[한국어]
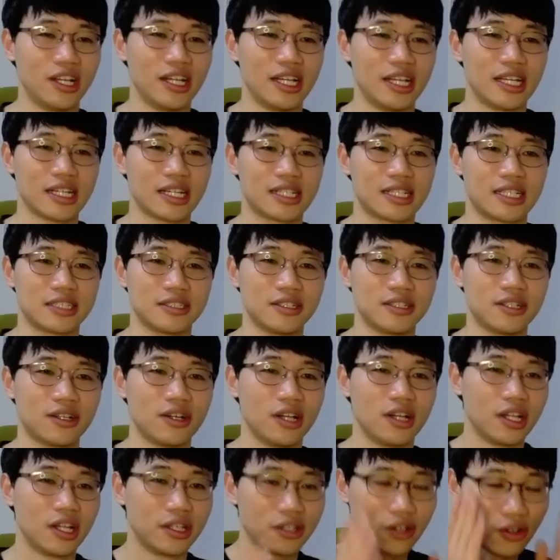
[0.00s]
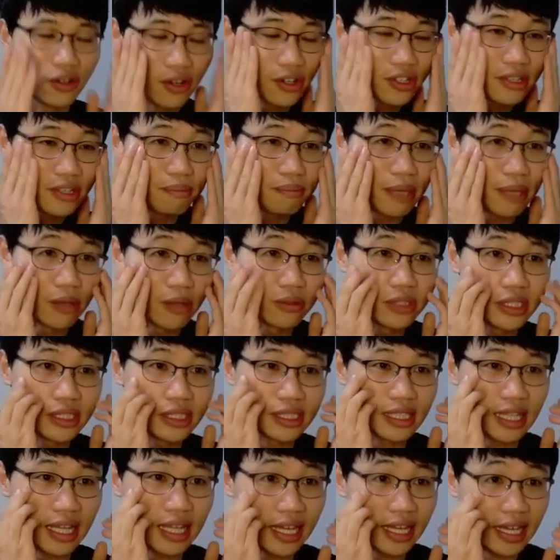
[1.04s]
그래서 영어는 배우실
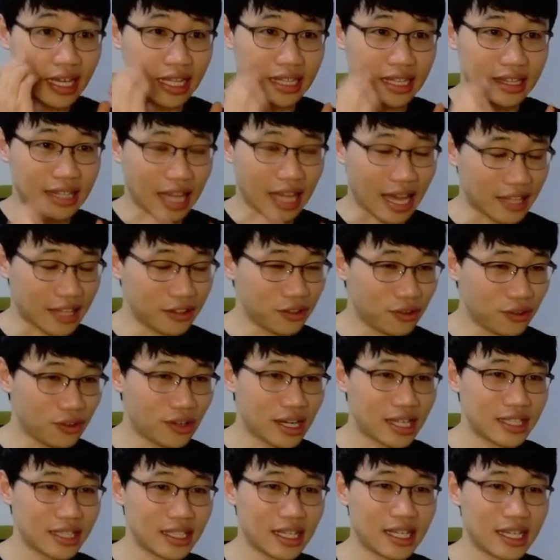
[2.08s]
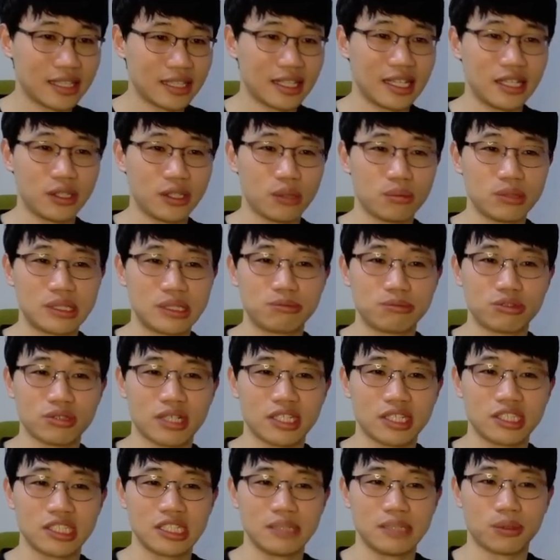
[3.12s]
때 단어 하나하나에 너무
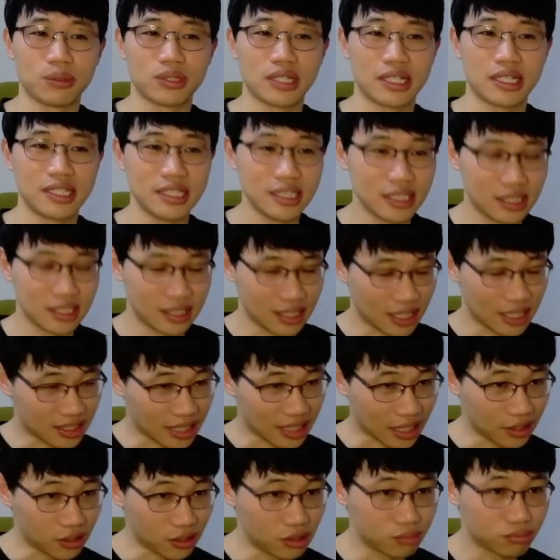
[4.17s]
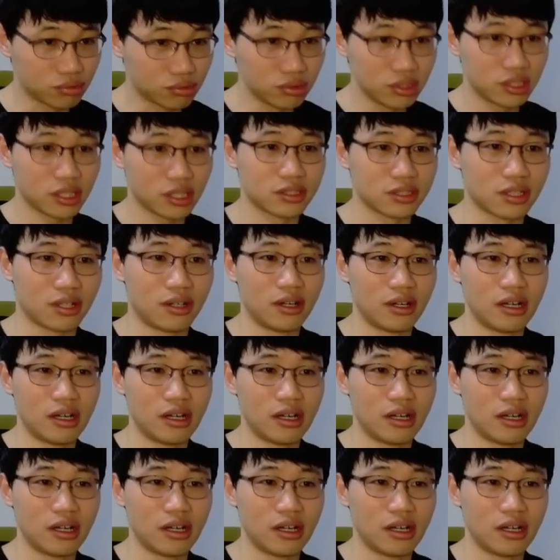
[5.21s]
집중하시기보다는 이렇게 단어를 뭉쳐서